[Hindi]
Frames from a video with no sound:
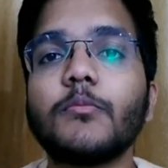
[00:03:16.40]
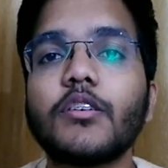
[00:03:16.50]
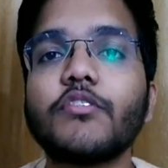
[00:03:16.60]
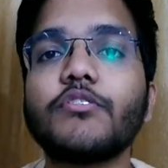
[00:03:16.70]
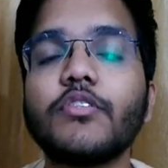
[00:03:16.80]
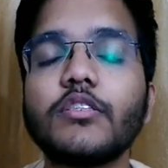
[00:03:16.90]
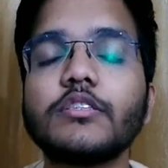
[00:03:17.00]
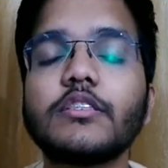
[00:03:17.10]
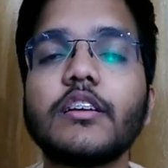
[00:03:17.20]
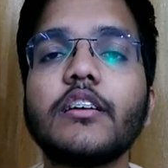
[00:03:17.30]
हमारा
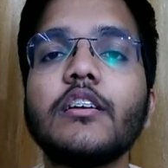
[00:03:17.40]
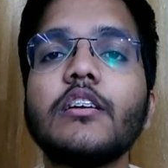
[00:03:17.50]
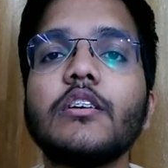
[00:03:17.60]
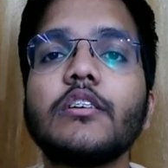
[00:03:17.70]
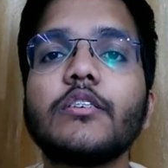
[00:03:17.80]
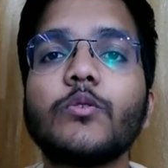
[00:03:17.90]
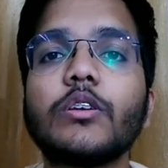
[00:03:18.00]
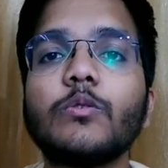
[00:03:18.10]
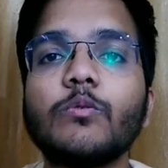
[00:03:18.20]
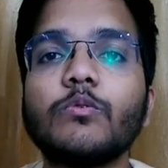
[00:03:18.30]
फ़र्ज़ है
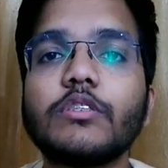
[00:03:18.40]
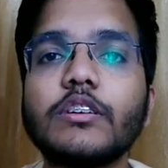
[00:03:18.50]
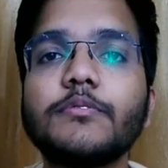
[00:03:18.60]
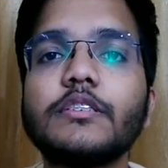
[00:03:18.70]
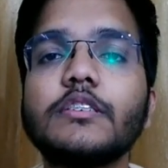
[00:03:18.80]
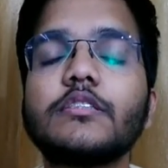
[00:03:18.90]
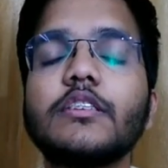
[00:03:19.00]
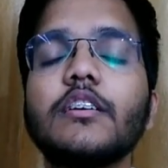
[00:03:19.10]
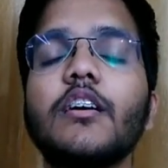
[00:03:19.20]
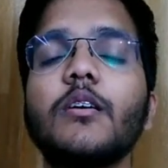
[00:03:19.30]
क्योंकि उनकी वजह
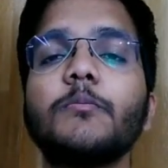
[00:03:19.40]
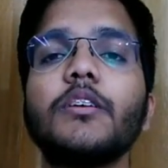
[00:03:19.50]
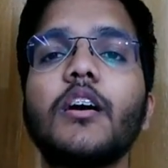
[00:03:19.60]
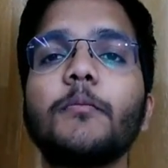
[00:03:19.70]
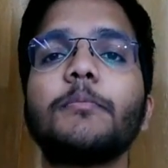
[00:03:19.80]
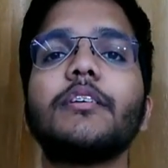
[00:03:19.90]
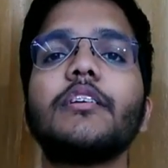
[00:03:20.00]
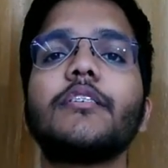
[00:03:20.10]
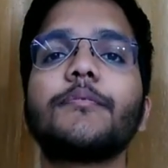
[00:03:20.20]
से हम यहाँ पे